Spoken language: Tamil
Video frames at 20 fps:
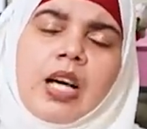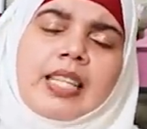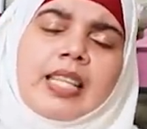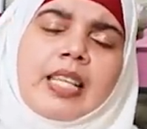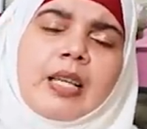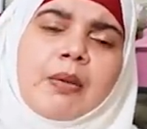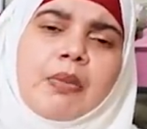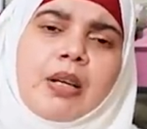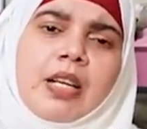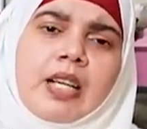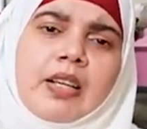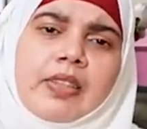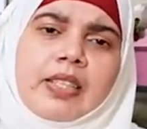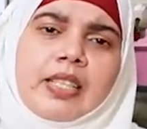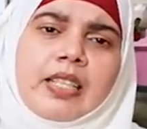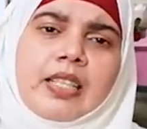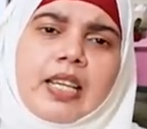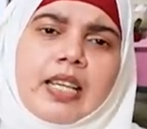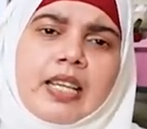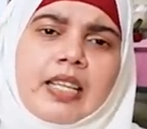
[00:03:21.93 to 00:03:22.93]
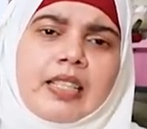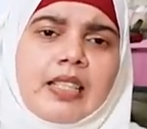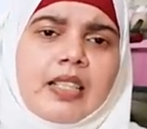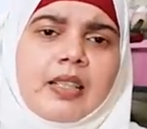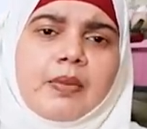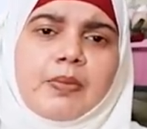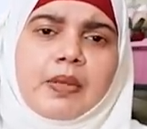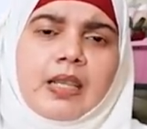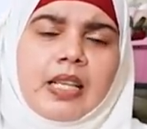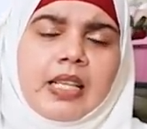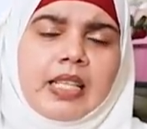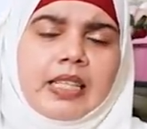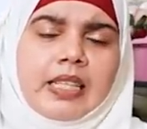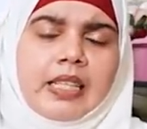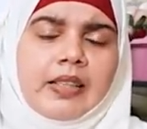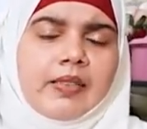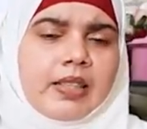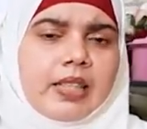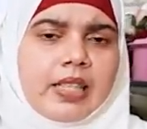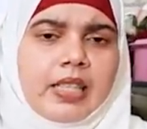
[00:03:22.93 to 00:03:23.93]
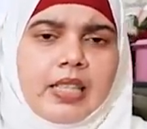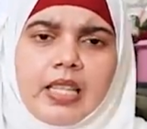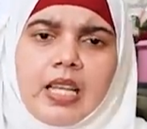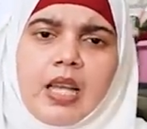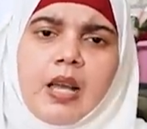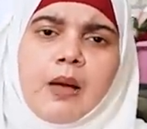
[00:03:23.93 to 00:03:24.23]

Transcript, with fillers: அதிகமாக வந்து கரண்ட் அடுப்பினாலையும் தான் வந்து